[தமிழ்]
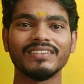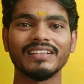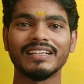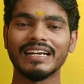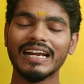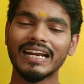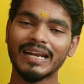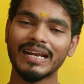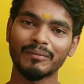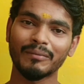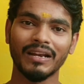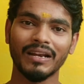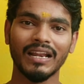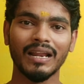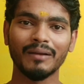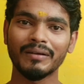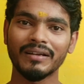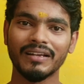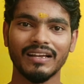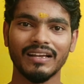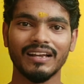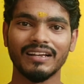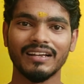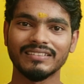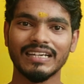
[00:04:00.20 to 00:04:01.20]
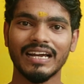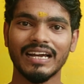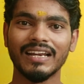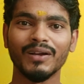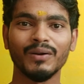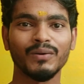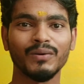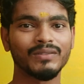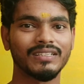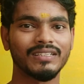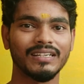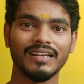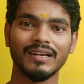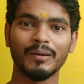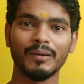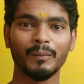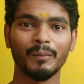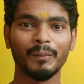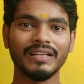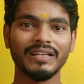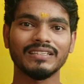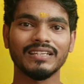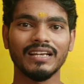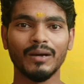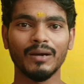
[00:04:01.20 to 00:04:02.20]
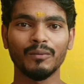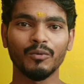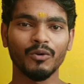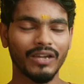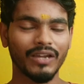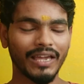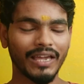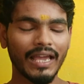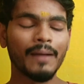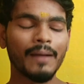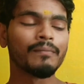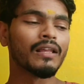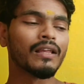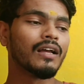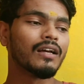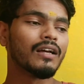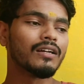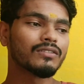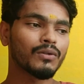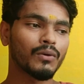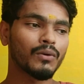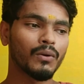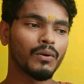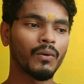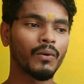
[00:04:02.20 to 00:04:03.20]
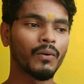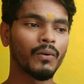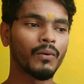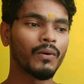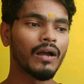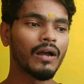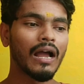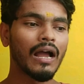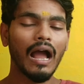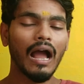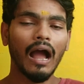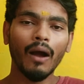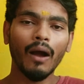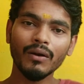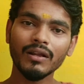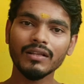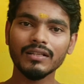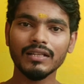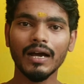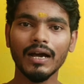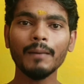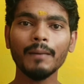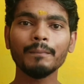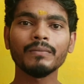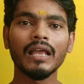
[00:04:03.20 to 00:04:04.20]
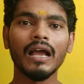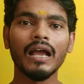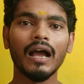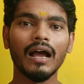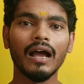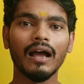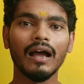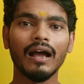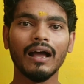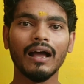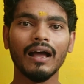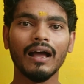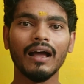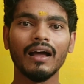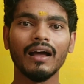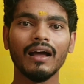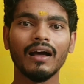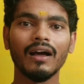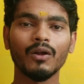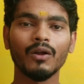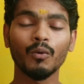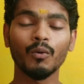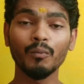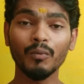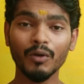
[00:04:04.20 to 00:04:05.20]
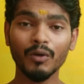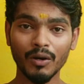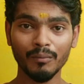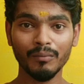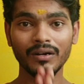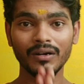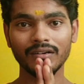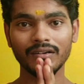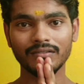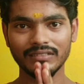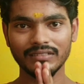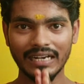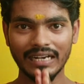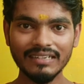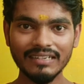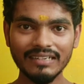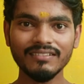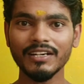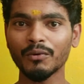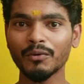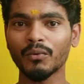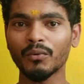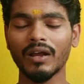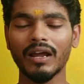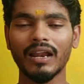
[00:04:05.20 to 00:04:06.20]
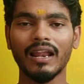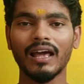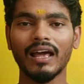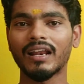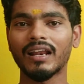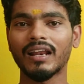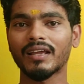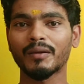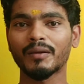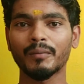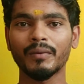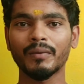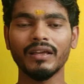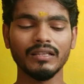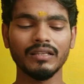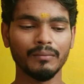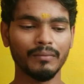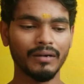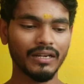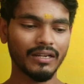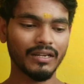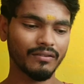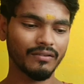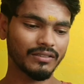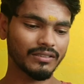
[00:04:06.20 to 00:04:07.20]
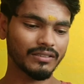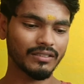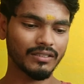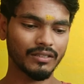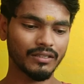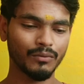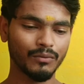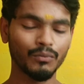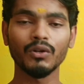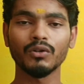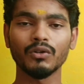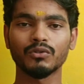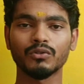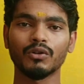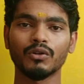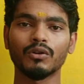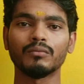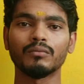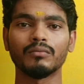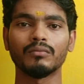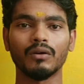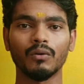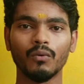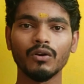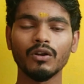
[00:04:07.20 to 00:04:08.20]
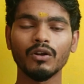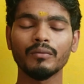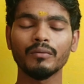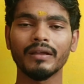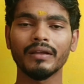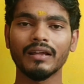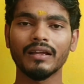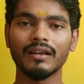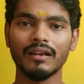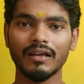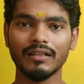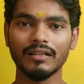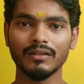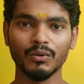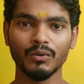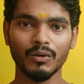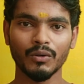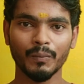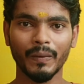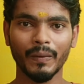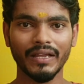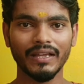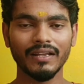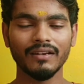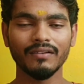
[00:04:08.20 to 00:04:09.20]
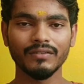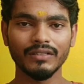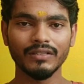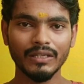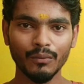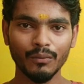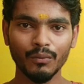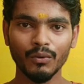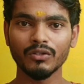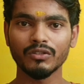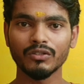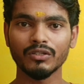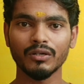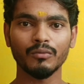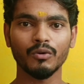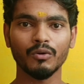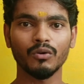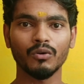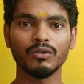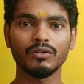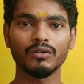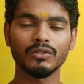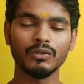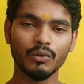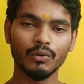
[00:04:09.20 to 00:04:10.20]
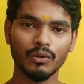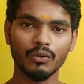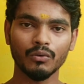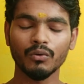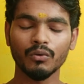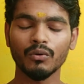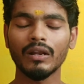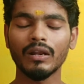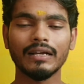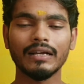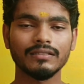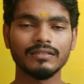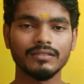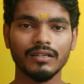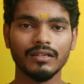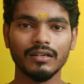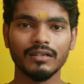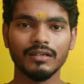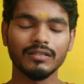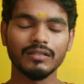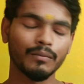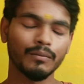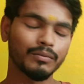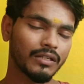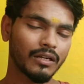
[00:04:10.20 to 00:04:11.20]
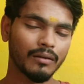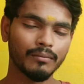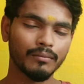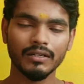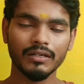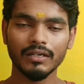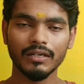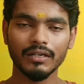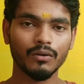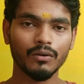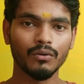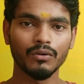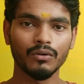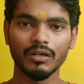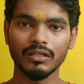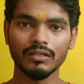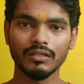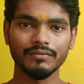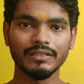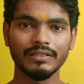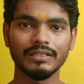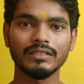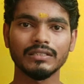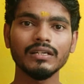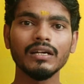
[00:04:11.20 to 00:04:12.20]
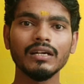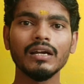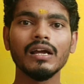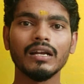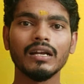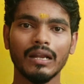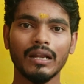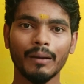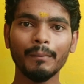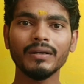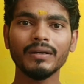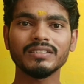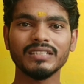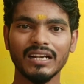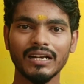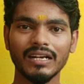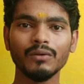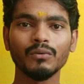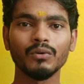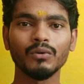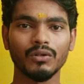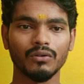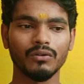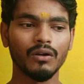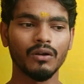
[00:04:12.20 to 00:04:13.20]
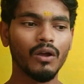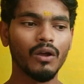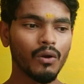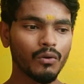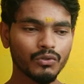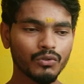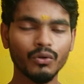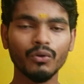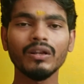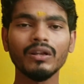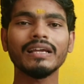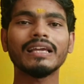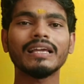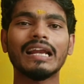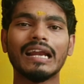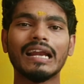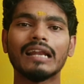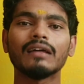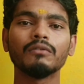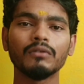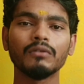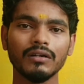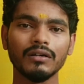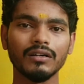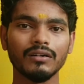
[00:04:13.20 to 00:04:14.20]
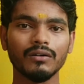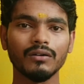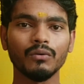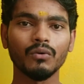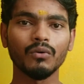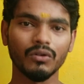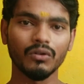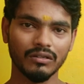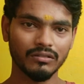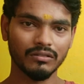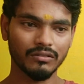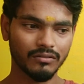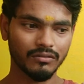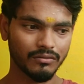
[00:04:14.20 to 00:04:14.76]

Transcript: வந்துருங்க நம்ம எல்லாருமே ஜாலியாக கொஞ்சம் நேரம் பேசலாம் ஓகே ஸோ அவ்வளோதான் ரொம்ப ரொம்ப நன்றி உங்கள் எல்லாருக்குமே இந்த மாதிரி வந்து இவ்வளோ தூரம் ஒன்றுமே இல்லாத ஒரு பையனை வந்து இவ்வளோ தூரம் கொண்டு வந்து ஒரு டூ லேக்ஸ் சப்ஸ்கிரைபர் கிட்ட கொண்டு வந்து விட்டு நம்ம சேனலே ஒரு சொல்லிக்கிற அளவுக்கு ஒரு